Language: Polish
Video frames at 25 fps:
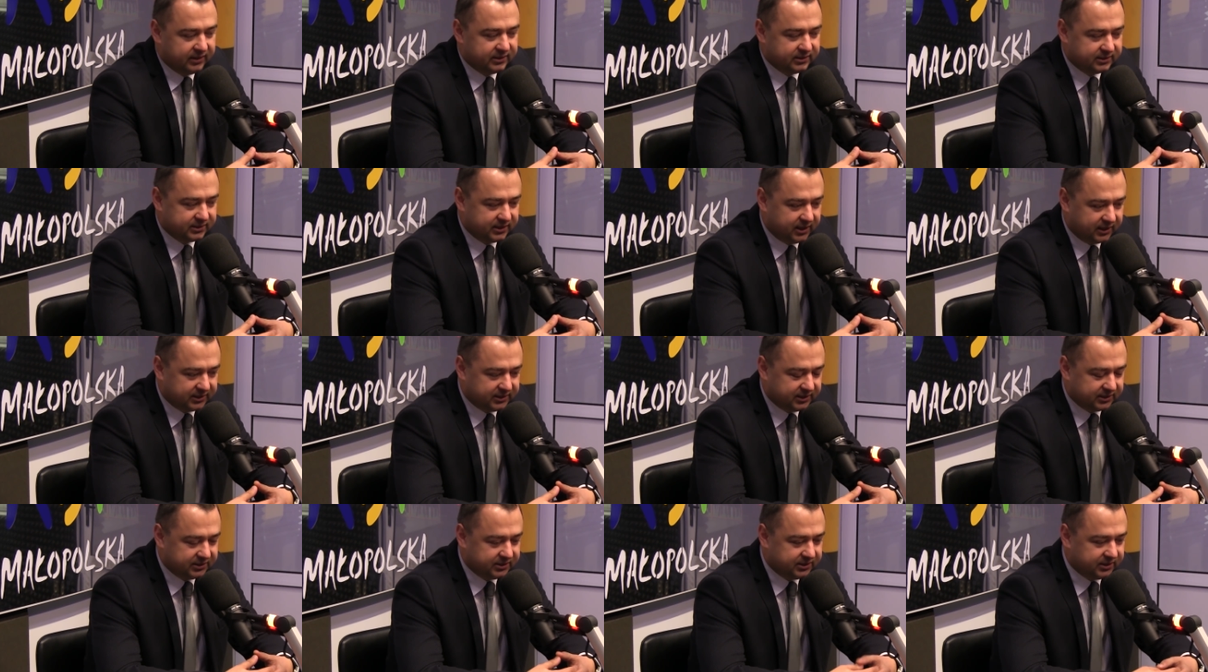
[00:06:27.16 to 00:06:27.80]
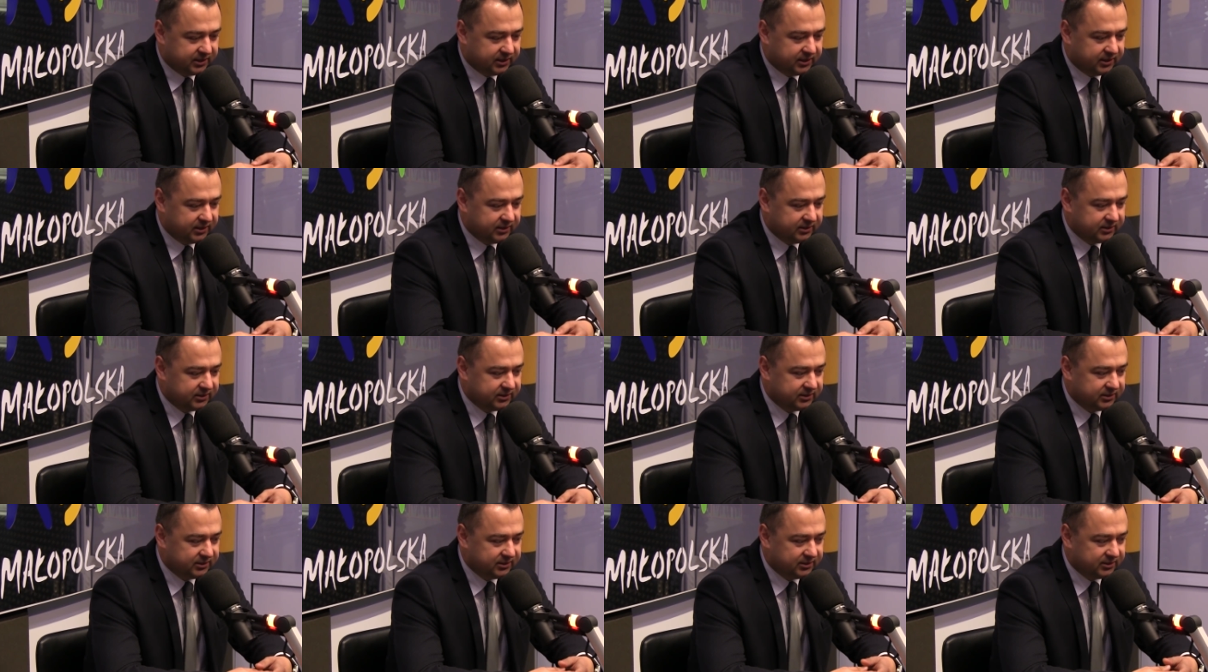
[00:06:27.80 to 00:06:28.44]
Zgadza się.
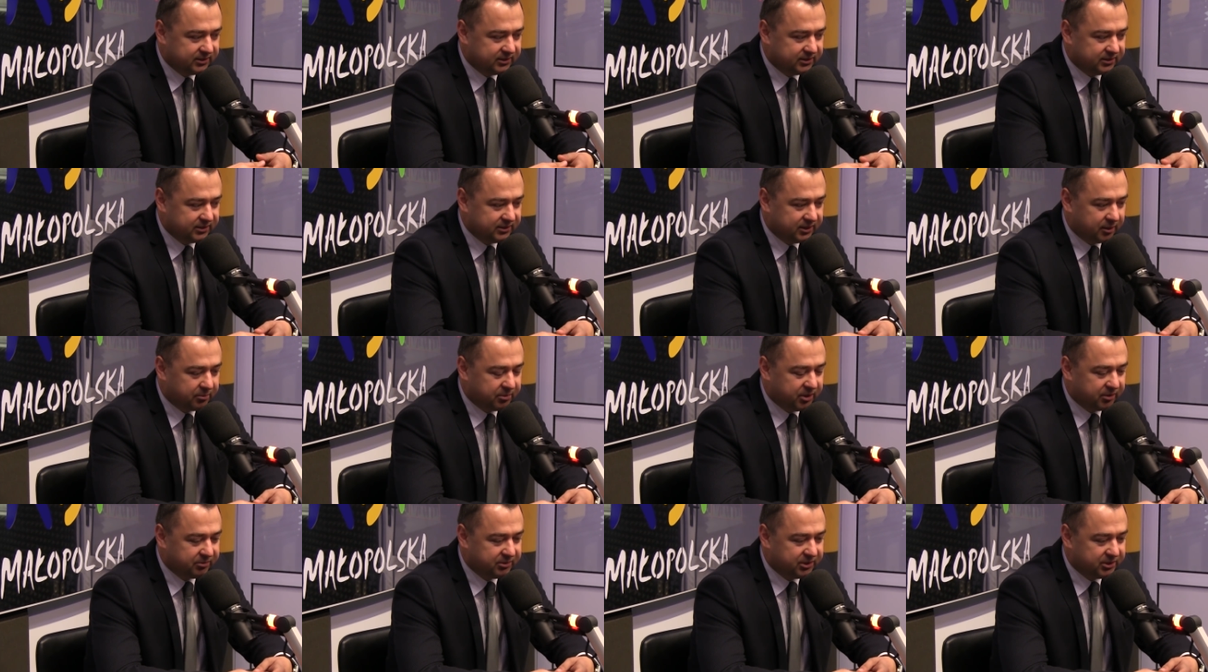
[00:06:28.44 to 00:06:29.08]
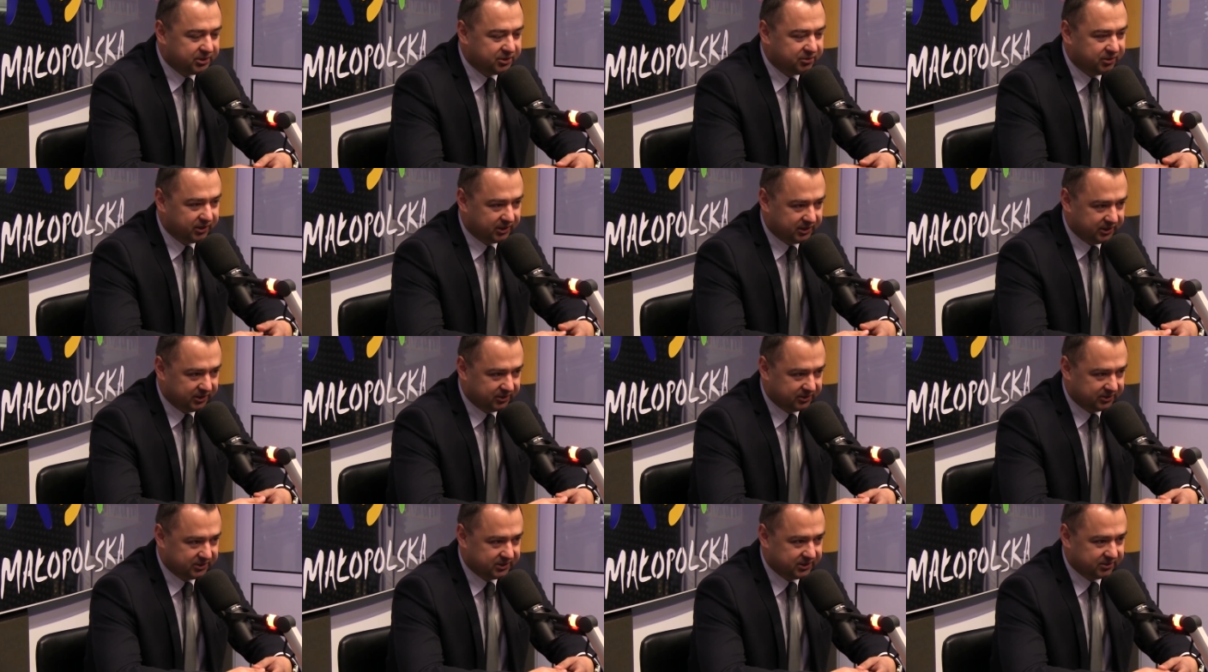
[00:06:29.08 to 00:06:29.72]
E, naprawdę
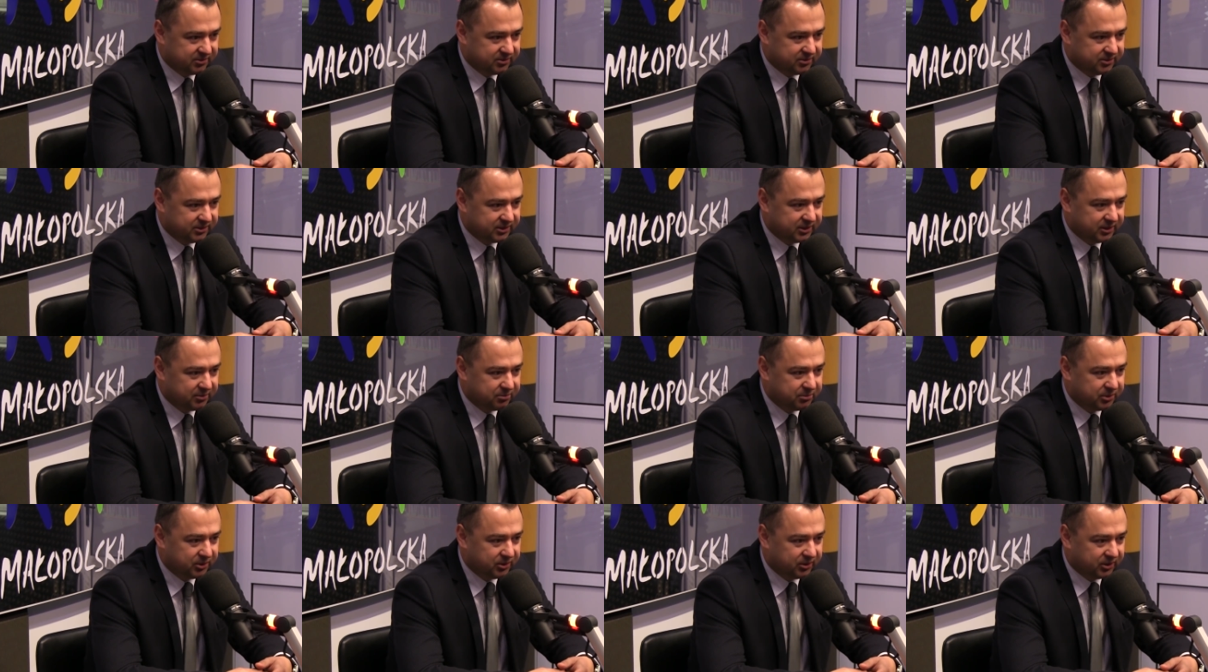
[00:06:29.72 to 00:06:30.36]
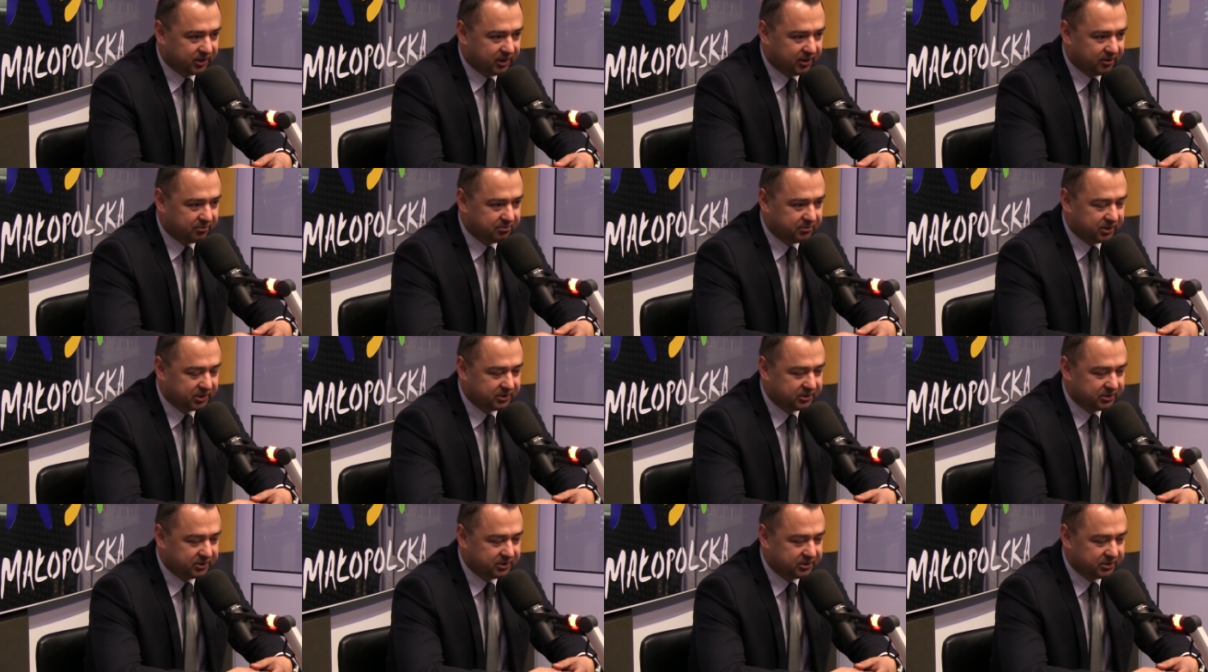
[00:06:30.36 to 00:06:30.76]
świetny odzew ten program.